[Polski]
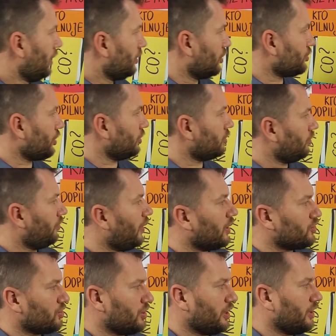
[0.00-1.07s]
Dlaczego to
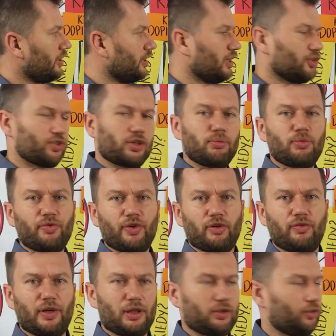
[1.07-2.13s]
ważne i dlaczego mówię o
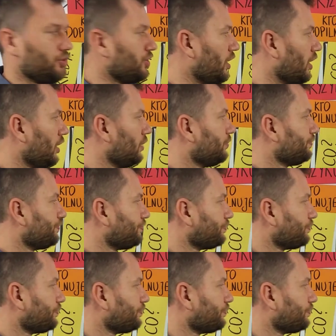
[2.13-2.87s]
wartościach?